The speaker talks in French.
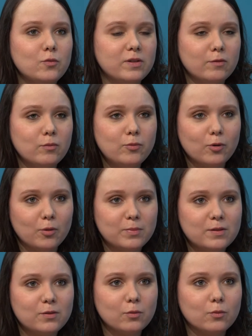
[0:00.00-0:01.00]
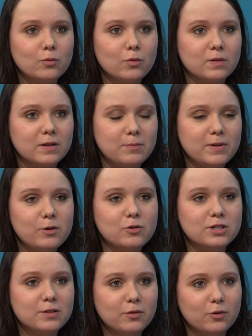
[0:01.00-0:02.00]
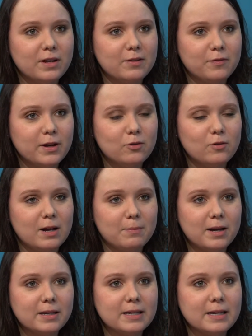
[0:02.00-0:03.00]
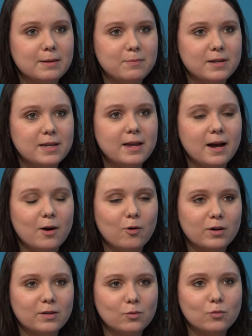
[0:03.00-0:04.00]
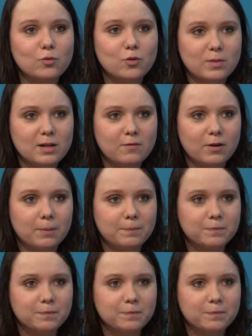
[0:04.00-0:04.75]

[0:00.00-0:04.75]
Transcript: nous avons pour ambition de tripler le chiffre d'affaires de la marque Ebly à horizon 2020.